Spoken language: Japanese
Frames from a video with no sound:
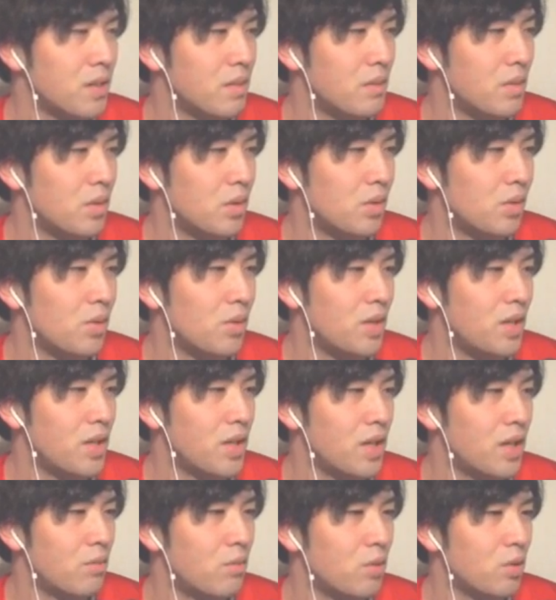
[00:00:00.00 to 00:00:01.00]
本
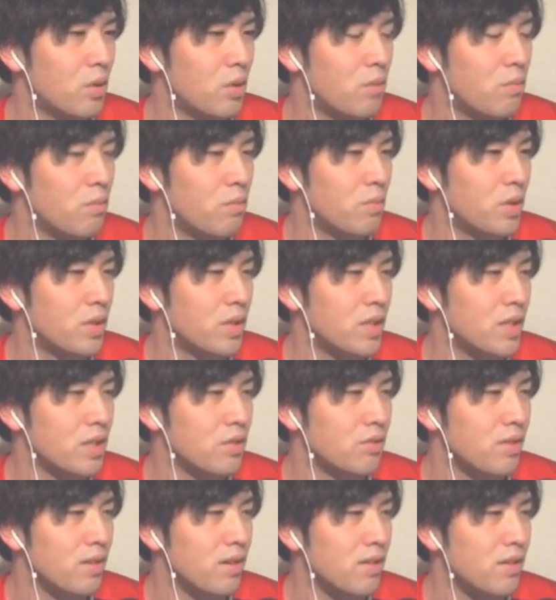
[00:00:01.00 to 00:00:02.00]
稲本っぽい選
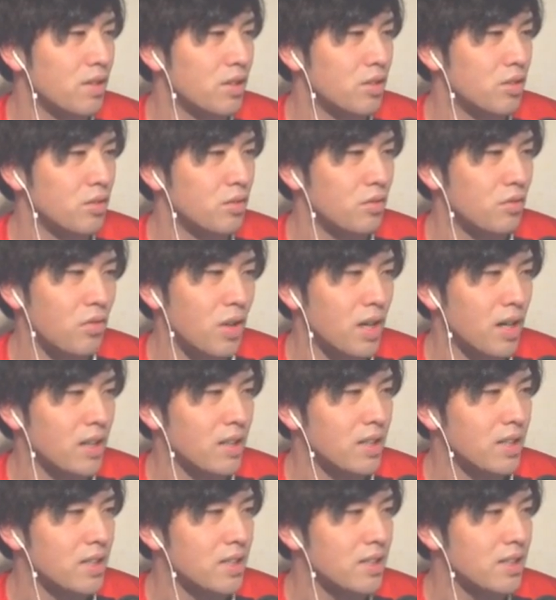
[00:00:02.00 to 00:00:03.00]
手はちょっと分か
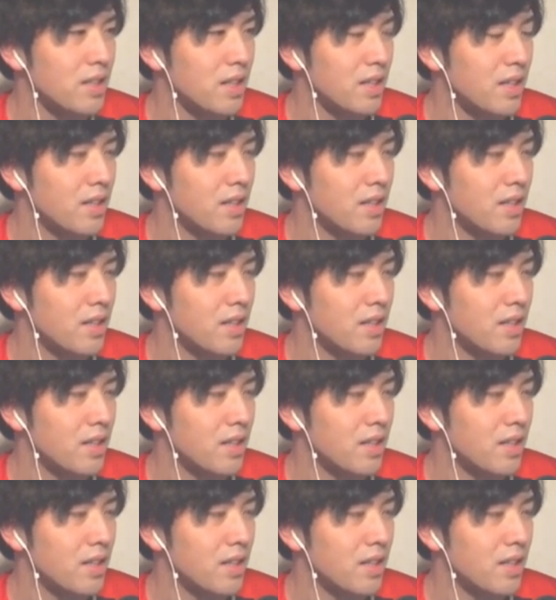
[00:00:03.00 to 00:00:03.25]
んないですね